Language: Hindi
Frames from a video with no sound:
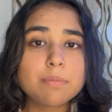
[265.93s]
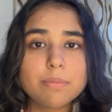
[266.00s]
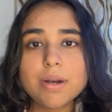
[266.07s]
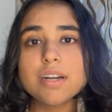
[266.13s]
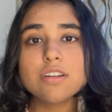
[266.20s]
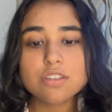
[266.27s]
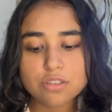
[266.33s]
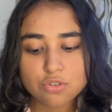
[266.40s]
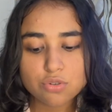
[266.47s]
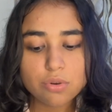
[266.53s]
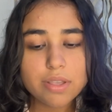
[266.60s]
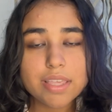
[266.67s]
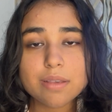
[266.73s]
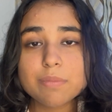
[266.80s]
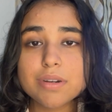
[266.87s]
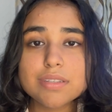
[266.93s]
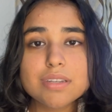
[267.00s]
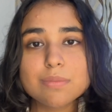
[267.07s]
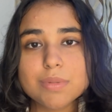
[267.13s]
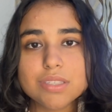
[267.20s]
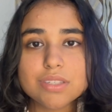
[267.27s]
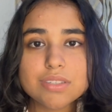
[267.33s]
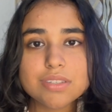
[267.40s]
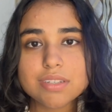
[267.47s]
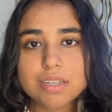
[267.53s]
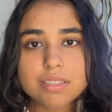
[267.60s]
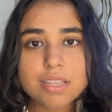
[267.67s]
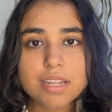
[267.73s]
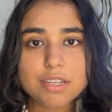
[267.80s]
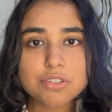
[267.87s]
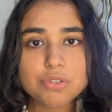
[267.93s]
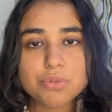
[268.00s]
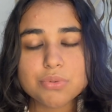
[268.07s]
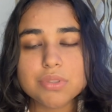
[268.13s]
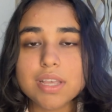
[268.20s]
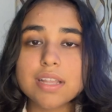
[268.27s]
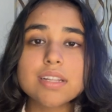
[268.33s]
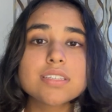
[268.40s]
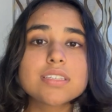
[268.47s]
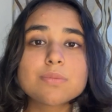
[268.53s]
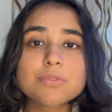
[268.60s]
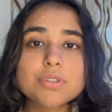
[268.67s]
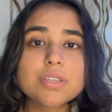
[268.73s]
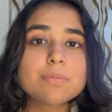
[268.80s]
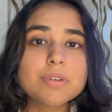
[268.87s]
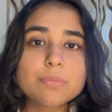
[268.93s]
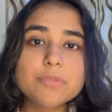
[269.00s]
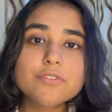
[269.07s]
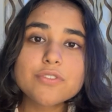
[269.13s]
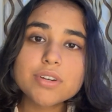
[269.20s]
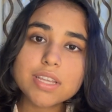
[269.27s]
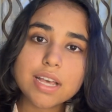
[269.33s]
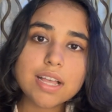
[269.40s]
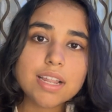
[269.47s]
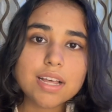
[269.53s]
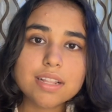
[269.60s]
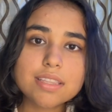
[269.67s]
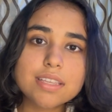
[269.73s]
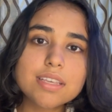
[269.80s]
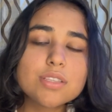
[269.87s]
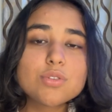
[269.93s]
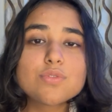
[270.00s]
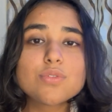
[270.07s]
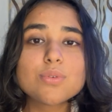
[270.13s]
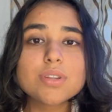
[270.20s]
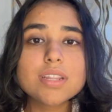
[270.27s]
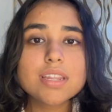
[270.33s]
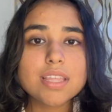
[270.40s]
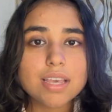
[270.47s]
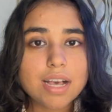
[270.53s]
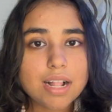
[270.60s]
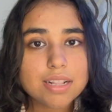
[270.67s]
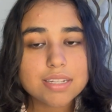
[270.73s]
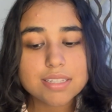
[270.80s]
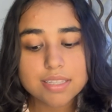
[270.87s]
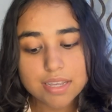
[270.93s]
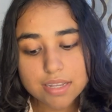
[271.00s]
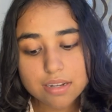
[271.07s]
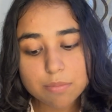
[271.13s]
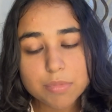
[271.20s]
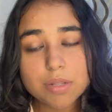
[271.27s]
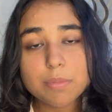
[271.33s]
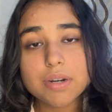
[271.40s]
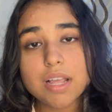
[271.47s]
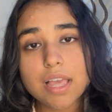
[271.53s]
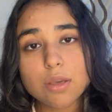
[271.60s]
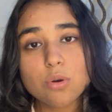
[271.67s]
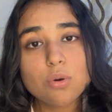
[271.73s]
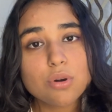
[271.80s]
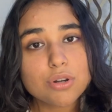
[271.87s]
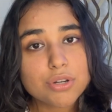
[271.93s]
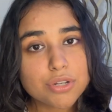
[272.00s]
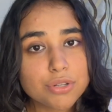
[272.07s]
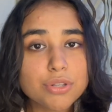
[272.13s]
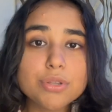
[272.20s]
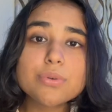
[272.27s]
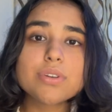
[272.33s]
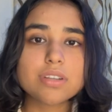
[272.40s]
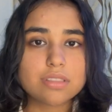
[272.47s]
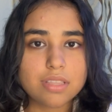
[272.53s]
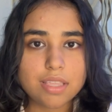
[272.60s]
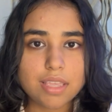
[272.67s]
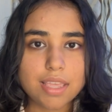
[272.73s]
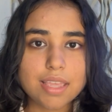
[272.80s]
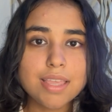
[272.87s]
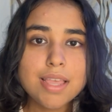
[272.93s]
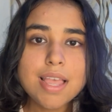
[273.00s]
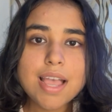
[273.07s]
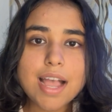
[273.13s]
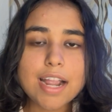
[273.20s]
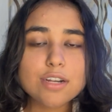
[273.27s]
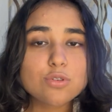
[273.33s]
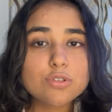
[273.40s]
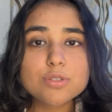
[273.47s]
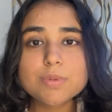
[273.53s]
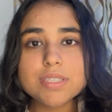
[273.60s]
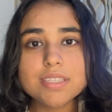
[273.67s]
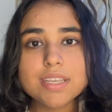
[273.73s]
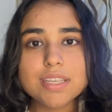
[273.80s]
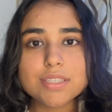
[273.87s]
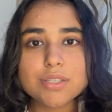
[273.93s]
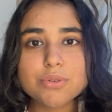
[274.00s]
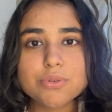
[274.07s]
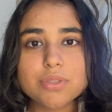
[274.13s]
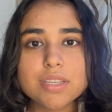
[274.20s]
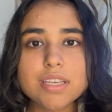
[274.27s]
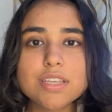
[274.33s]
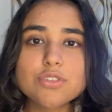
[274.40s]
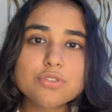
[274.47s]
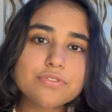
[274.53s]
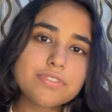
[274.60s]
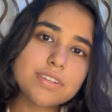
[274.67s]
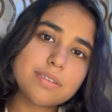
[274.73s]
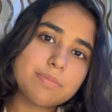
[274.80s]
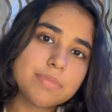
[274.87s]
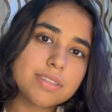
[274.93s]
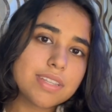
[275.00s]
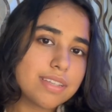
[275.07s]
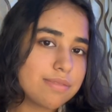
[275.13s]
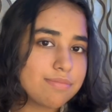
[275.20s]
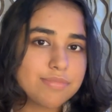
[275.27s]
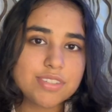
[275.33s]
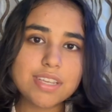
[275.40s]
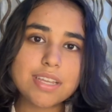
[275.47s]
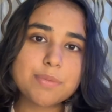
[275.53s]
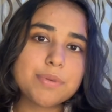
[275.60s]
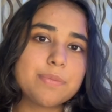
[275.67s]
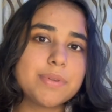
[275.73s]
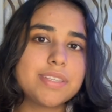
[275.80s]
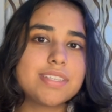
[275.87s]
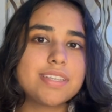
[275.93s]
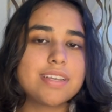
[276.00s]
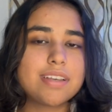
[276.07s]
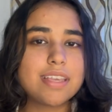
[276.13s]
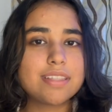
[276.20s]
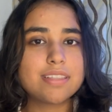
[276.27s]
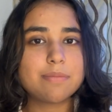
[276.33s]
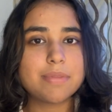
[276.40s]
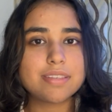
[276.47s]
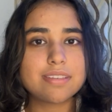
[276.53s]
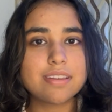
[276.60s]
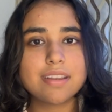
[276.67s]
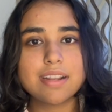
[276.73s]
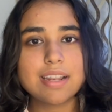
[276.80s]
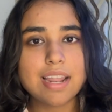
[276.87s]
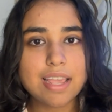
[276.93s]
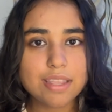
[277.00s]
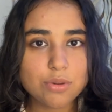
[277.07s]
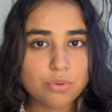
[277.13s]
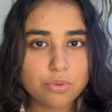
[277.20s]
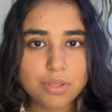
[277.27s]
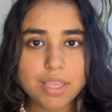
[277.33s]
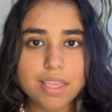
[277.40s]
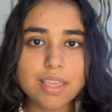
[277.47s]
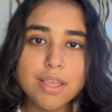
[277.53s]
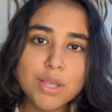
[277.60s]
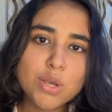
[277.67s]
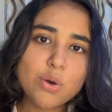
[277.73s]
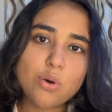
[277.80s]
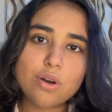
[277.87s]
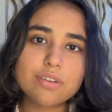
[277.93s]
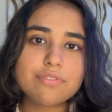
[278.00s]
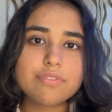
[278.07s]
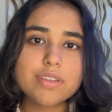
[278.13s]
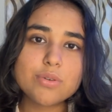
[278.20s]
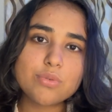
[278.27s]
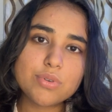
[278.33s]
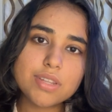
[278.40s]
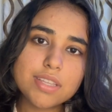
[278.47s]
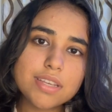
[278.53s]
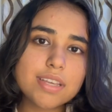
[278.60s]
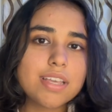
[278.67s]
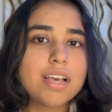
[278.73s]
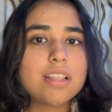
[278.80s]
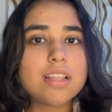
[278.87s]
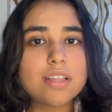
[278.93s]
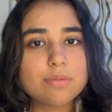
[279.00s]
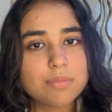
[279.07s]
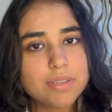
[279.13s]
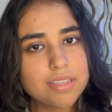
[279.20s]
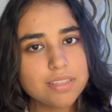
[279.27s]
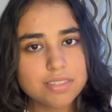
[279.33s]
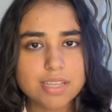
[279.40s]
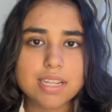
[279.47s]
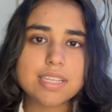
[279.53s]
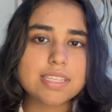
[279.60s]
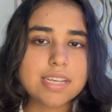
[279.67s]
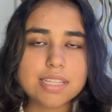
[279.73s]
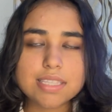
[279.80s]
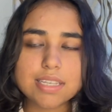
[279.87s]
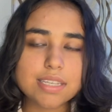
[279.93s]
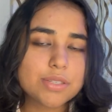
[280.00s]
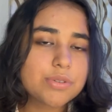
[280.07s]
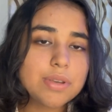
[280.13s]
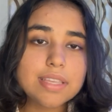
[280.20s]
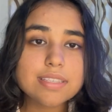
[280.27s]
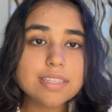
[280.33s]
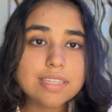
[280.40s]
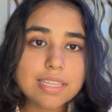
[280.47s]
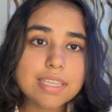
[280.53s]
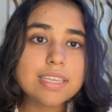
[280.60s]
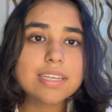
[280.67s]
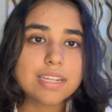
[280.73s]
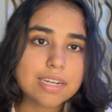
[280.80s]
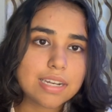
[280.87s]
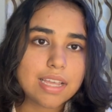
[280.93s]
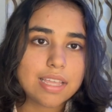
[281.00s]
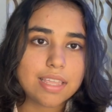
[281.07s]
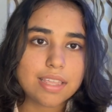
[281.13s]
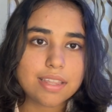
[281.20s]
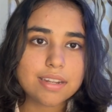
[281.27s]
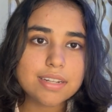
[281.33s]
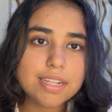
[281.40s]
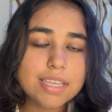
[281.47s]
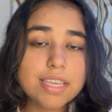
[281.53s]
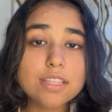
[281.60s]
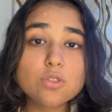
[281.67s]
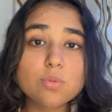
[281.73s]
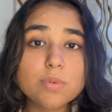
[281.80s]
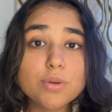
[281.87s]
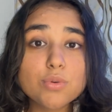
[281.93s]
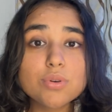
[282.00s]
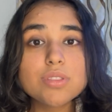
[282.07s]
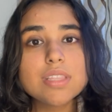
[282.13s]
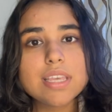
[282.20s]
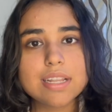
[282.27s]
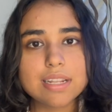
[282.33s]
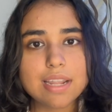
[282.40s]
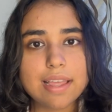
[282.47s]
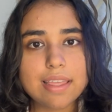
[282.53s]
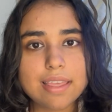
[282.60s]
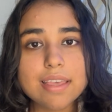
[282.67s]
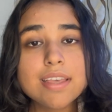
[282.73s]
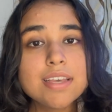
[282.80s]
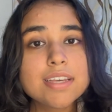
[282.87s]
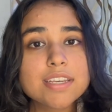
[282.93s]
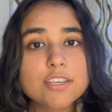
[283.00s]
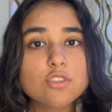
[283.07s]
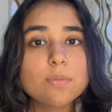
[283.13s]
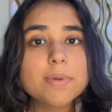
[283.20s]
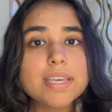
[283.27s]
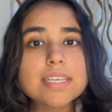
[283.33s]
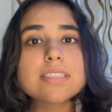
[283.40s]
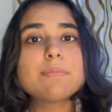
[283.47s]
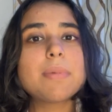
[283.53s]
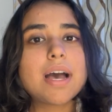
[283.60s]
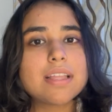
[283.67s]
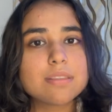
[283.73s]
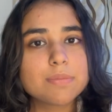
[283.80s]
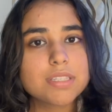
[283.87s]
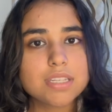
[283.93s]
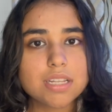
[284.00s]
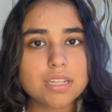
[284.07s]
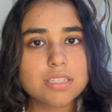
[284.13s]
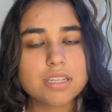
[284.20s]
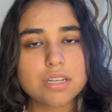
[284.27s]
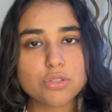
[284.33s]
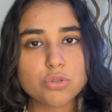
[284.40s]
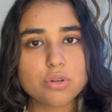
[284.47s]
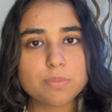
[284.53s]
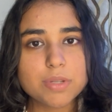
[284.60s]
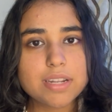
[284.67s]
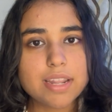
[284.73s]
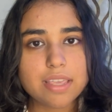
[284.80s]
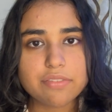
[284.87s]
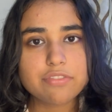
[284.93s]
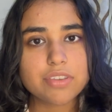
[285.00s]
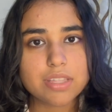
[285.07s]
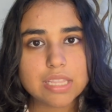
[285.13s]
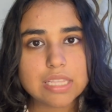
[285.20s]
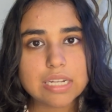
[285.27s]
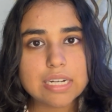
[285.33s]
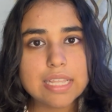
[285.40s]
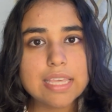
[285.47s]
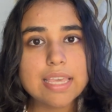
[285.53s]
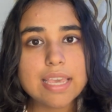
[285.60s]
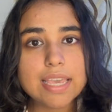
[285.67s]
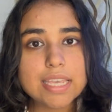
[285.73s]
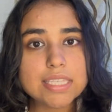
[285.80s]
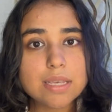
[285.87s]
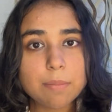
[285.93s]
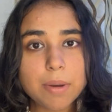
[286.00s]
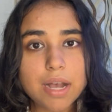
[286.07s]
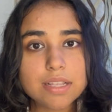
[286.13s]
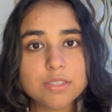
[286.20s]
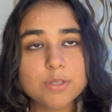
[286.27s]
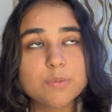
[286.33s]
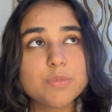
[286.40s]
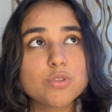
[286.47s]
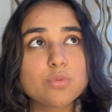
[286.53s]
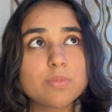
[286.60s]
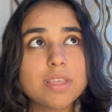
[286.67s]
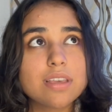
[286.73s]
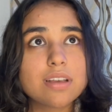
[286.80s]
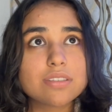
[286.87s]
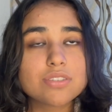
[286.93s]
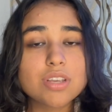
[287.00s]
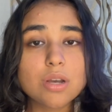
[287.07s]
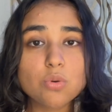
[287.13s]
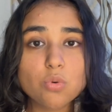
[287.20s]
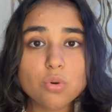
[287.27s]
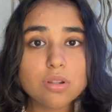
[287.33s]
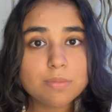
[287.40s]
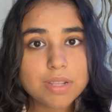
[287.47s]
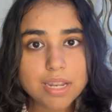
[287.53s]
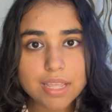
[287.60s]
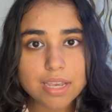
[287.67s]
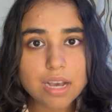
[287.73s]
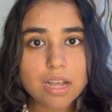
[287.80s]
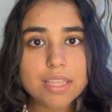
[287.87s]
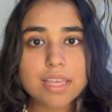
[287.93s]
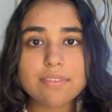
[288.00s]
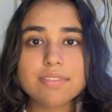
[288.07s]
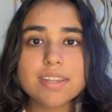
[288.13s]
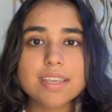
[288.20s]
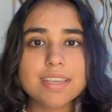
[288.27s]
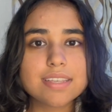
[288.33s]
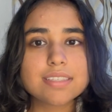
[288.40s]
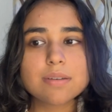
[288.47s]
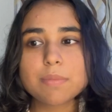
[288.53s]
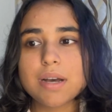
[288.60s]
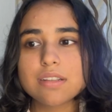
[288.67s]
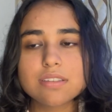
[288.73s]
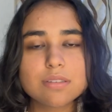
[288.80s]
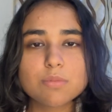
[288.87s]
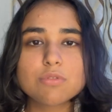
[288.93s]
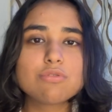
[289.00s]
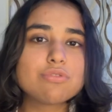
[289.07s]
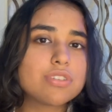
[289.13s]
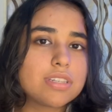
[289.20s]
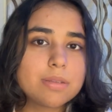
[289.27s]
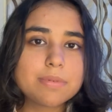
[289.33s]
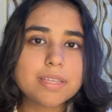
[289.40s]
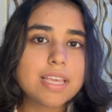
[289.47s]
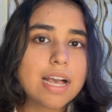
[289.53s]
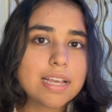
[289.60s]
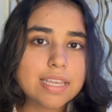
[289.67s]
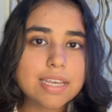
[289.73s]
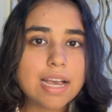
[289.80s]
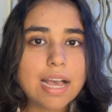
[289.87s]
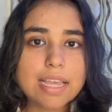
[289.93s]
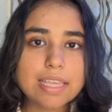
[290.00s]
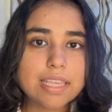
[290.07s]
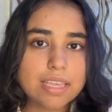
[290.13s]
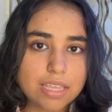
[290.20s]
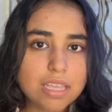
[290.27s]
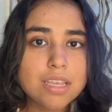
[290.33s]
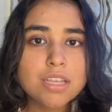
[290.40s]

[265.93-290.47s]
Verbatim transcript: बट जो एक परसेंट बच्चे जिनका सिलेक्शन होता है ना जब उनके मन में वो ख्याल आते हैं तो वो उन्हें निकाल देते हैं अपनी पढ़ाई को कंटिन्यू रखते हैं एंड कुछ बच्चे ऐसे होते हैं जो फिर अपनी चेयर पे पीछे एकदम ऐसा रिक्लाइन होके और फिर उन्हीं ख्याल में चले जाते हैं सो ऐसे नहीं करना है ठीक है तुम्हें खुद देखना है कि तुम किस पाथ में जाना चाहते हो अपनी लाइफ के अंदर ठीक है एक ऐसा पाथ जिसमें तुम्हें एक अच्छा गोल मिलेगा या फिर एक ऐसा पाथ जिसमें कुछ नहीं भाई आगे खाई है